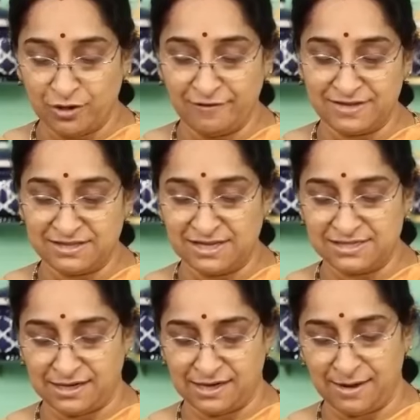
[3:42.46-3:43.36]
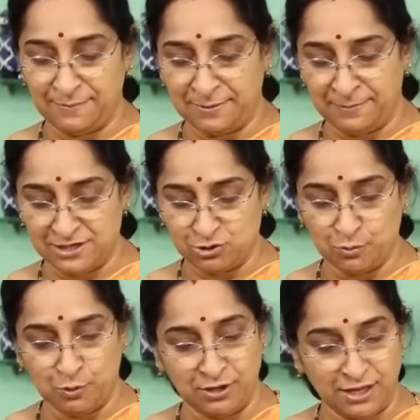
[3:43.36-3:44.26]
షోడా వేస్తే చక్కగా మన
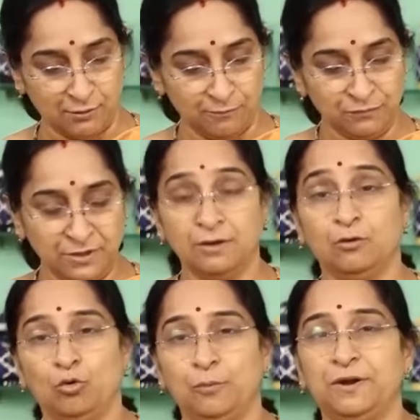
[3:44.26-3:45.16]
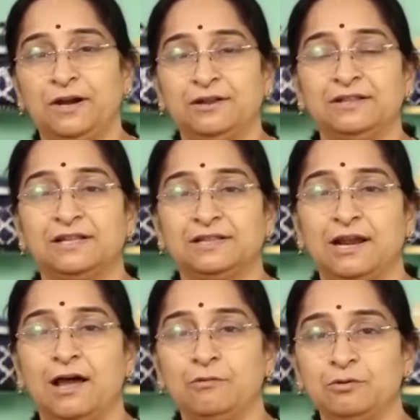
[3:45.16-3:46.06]
మైసూర్ బోండాలు ఉబ్బినట్టు ఇంతంత
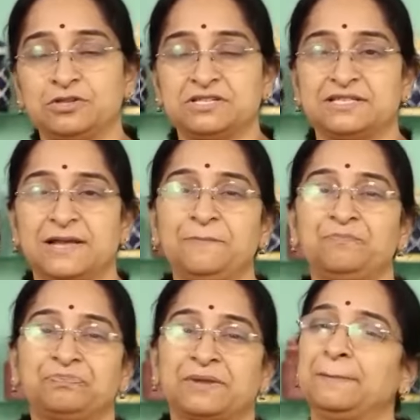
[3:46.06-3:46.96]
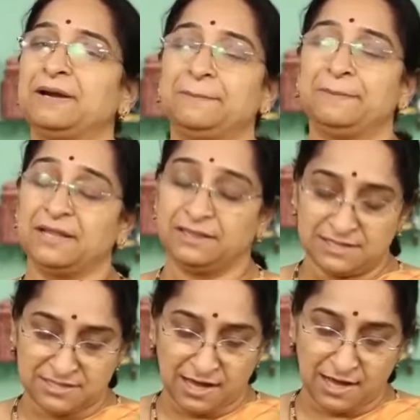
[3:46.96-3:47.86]
లావును వచ్చేస్తాయి బట్
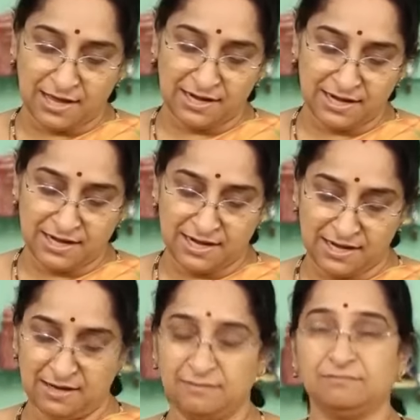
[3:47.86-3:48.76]
ప్రతిసారి ఈ